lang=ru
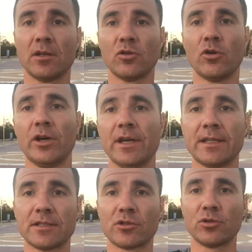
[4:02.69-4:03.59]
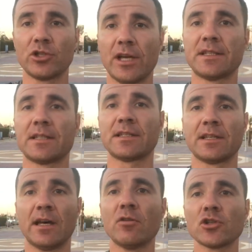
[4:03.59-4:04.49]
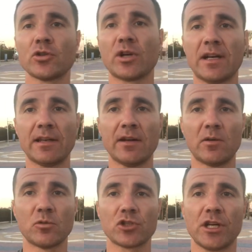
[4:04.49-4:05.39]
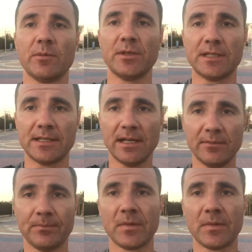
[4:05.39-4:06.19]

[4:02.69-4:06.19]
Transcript: Но это случается из-за того, что, как я вам уже объяснял,